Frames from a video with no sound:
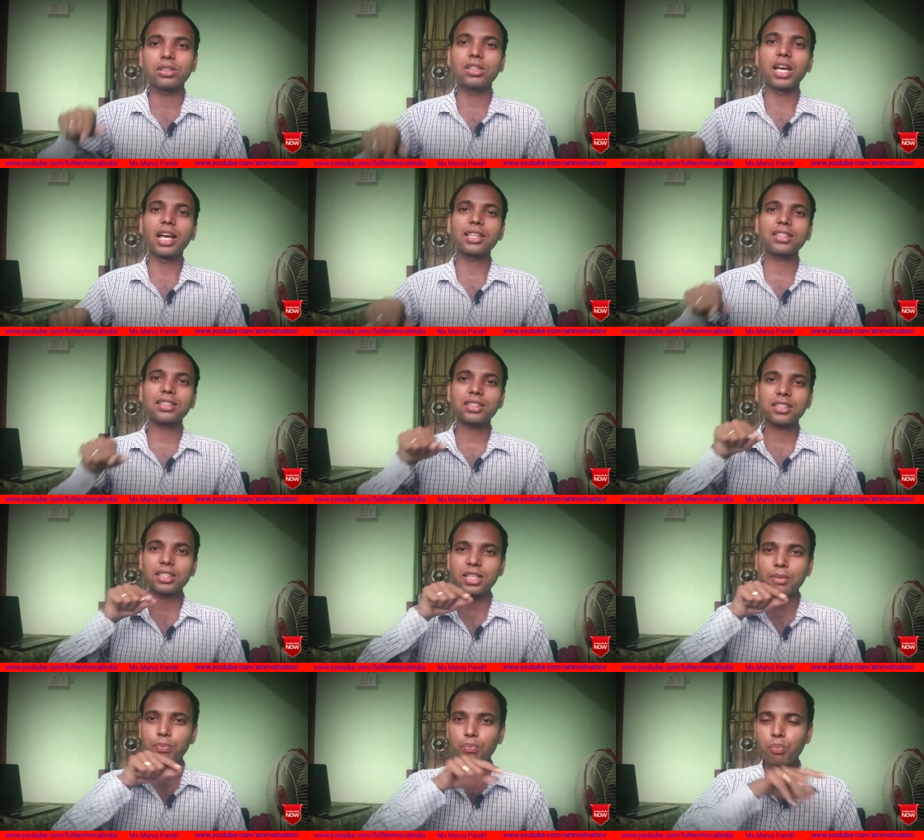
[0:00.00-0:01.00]
10
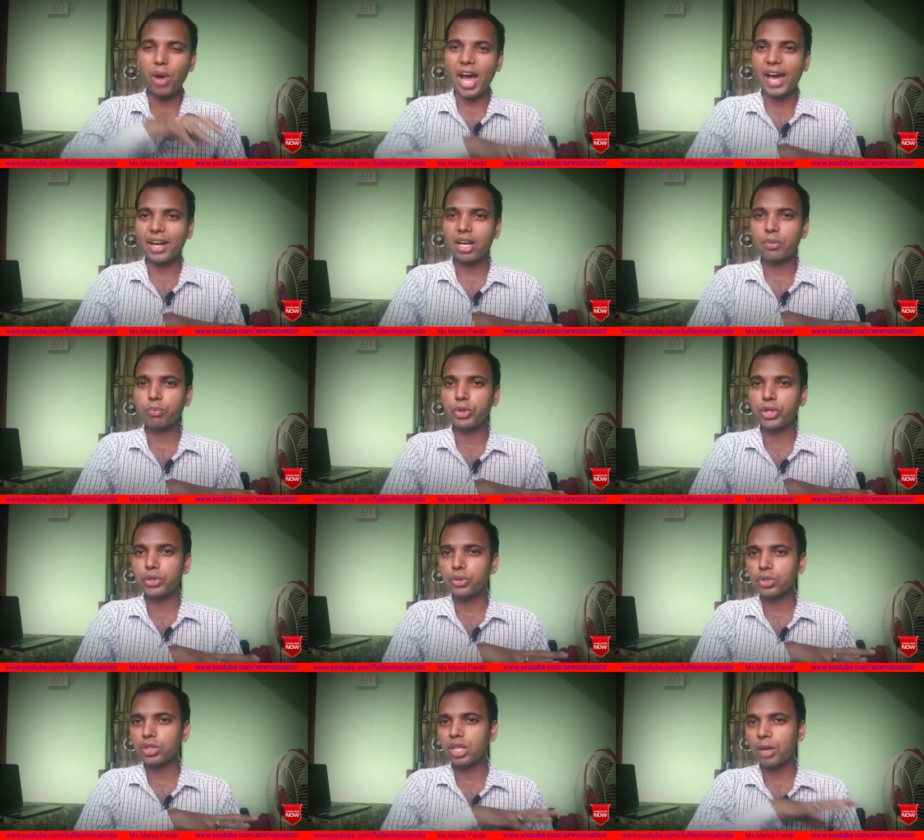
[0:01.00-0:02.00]
से 12
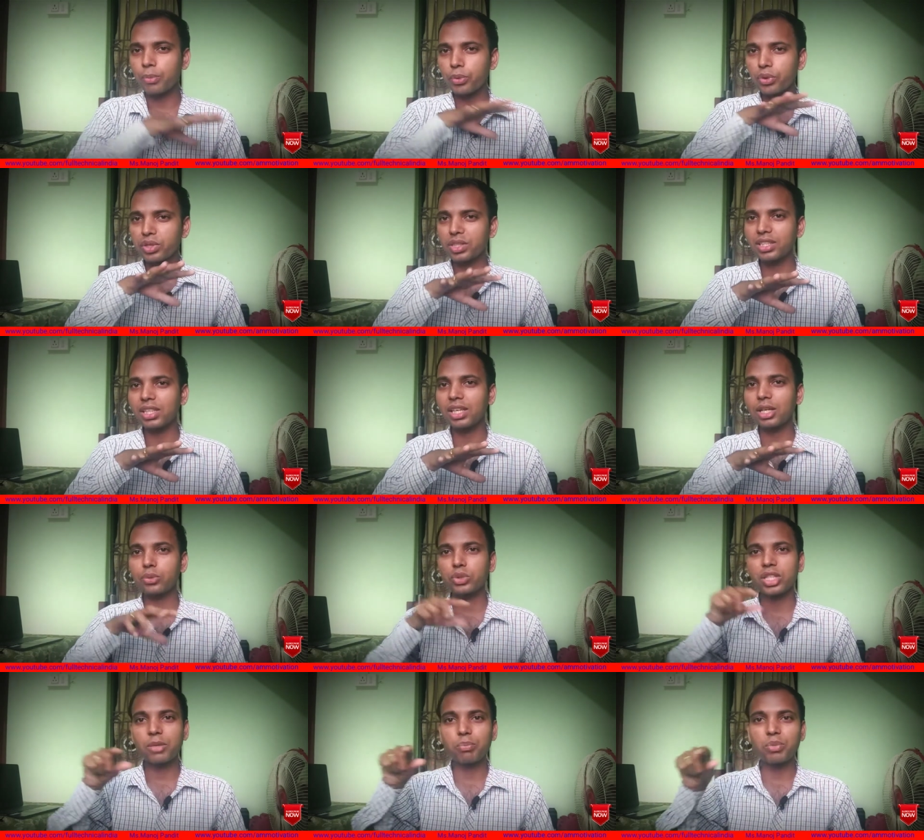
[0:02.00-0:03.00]
वीडियोज अपलोड किए हैं
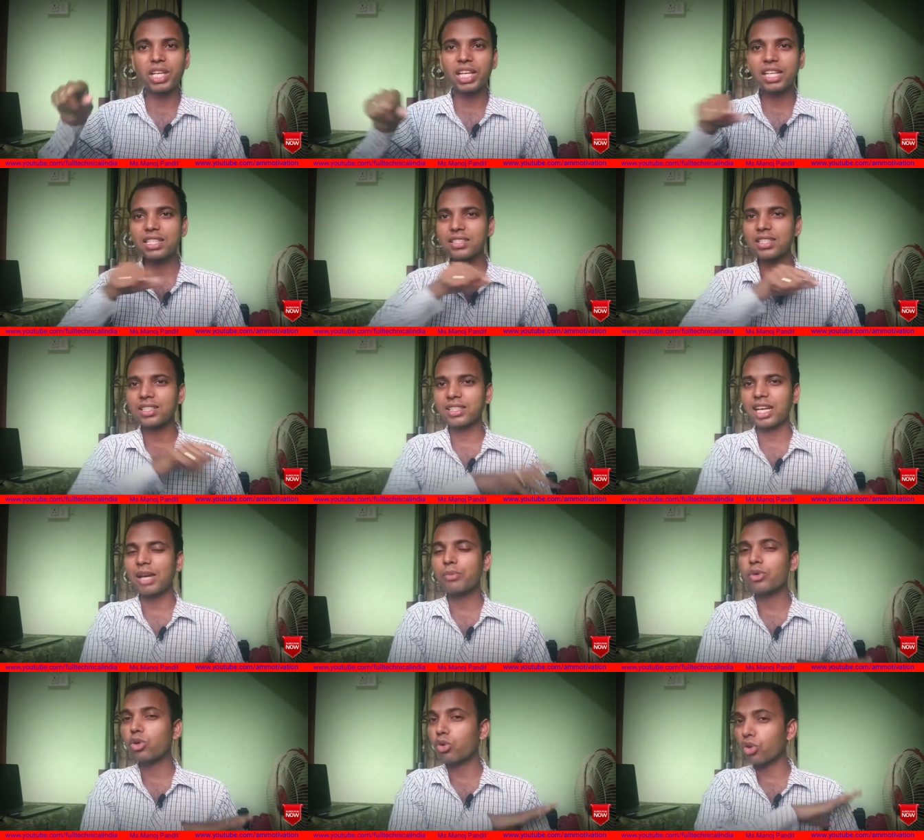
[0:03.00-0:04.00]
उसने मिलियन
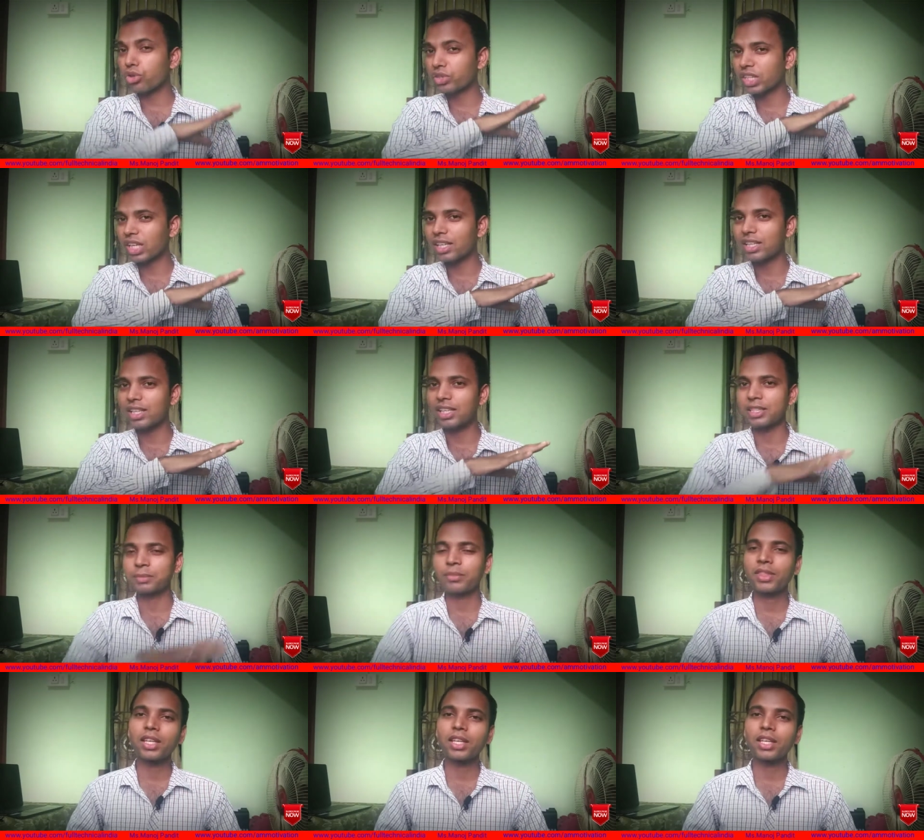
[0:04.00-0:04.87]
सब्सक्राइब क्रॉस कर लिए हैं